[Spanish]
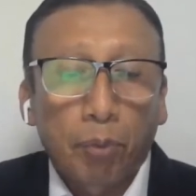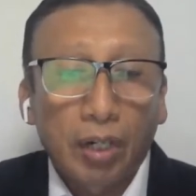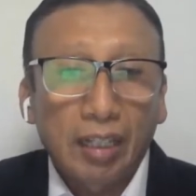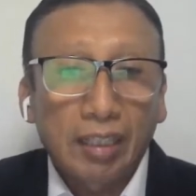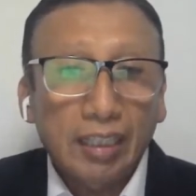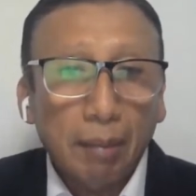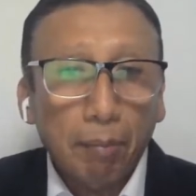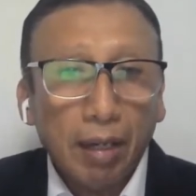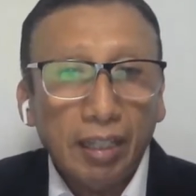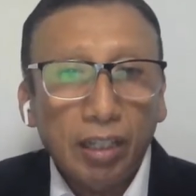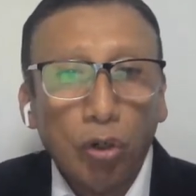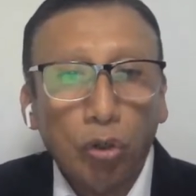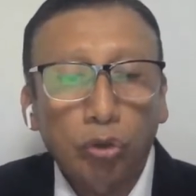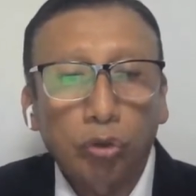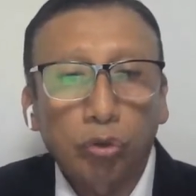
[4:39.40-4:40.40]
Por el tema
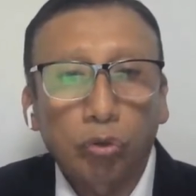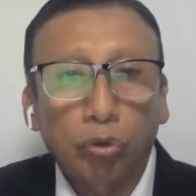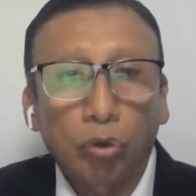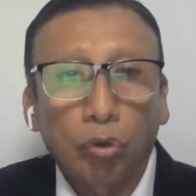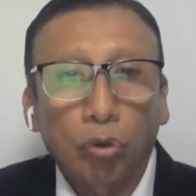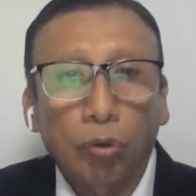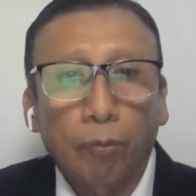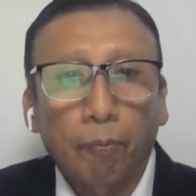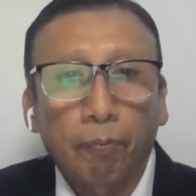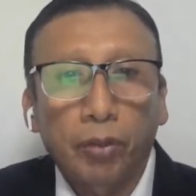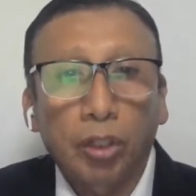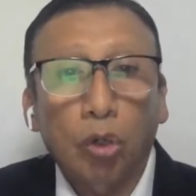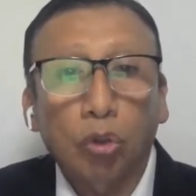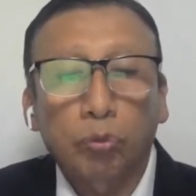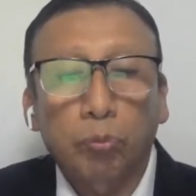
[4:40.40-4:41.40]
de los,
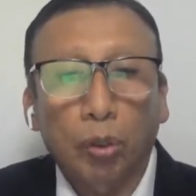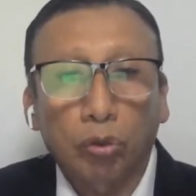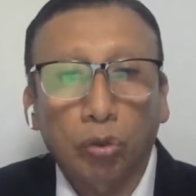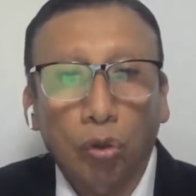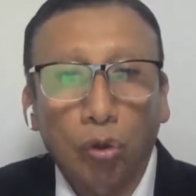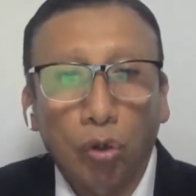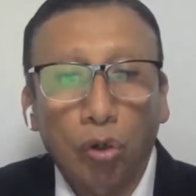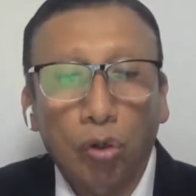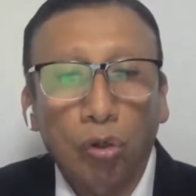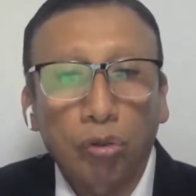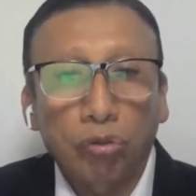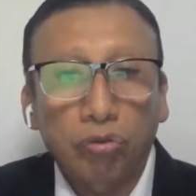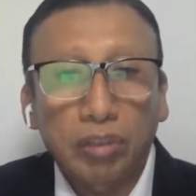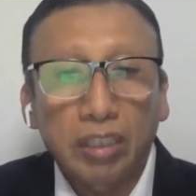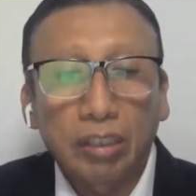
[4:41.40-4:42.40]
eh, de los
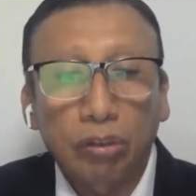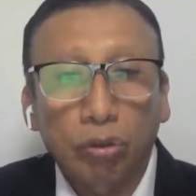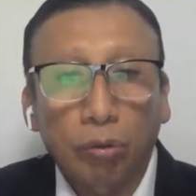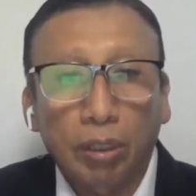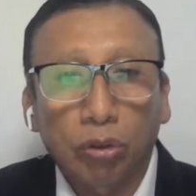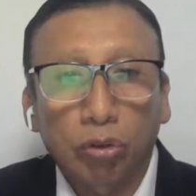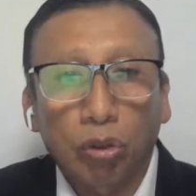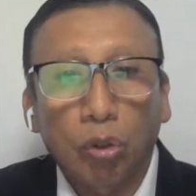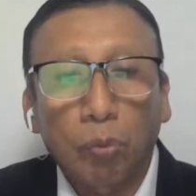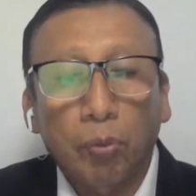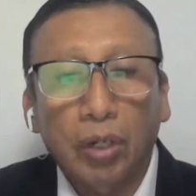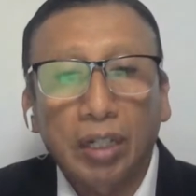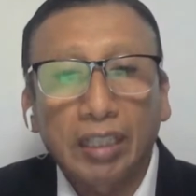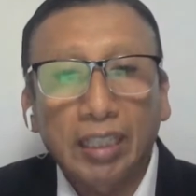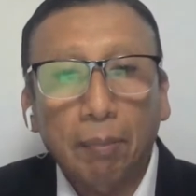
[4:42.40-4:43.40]
protocolos y sobre
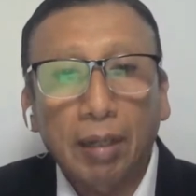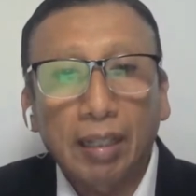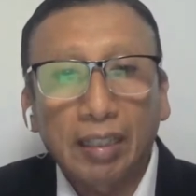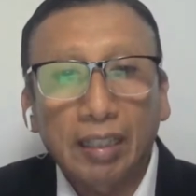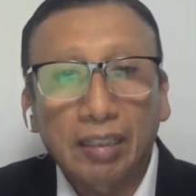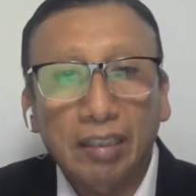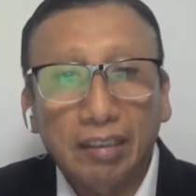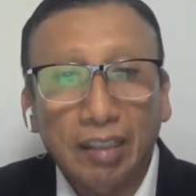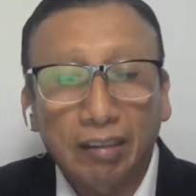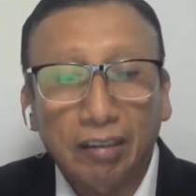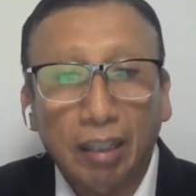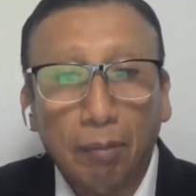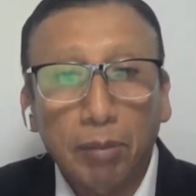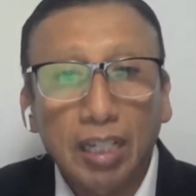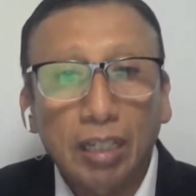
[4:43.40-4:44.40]
todo por el tema del
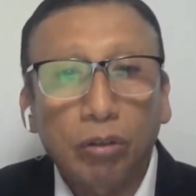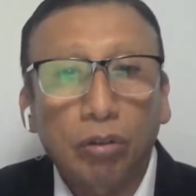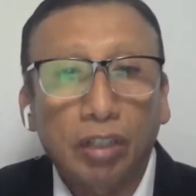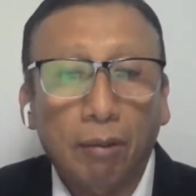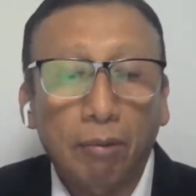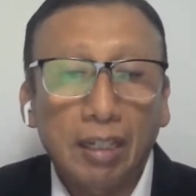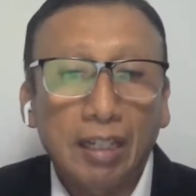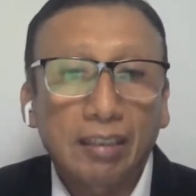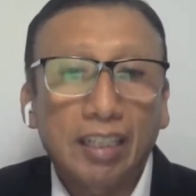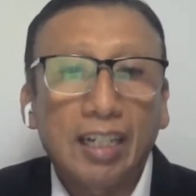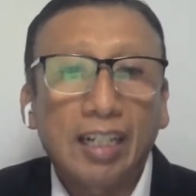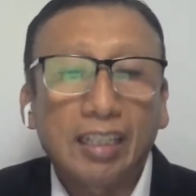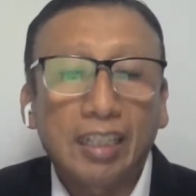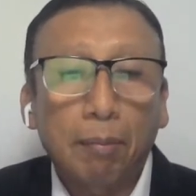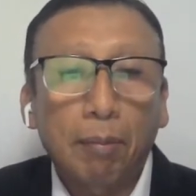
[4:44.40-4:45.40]
distanciamiento, que viene a
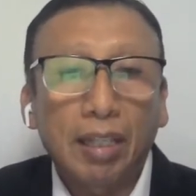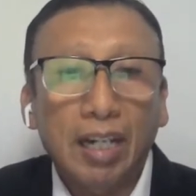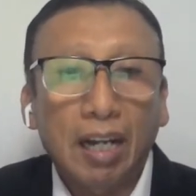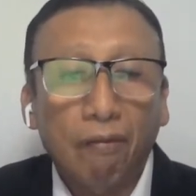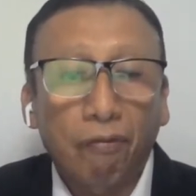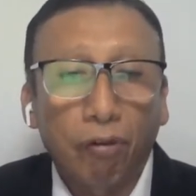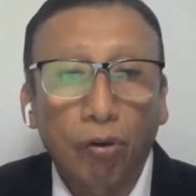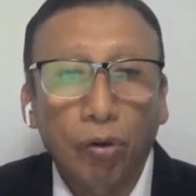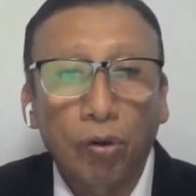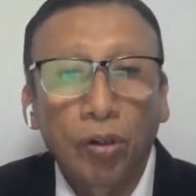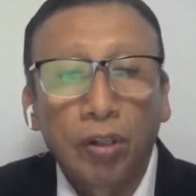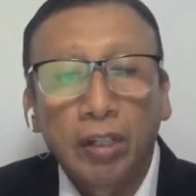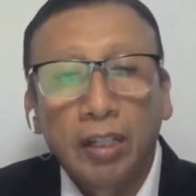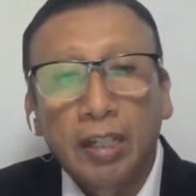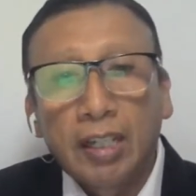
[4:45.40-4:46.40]
ser el tema del
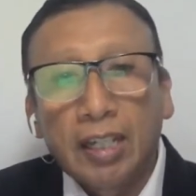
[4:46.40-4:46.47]
aforo,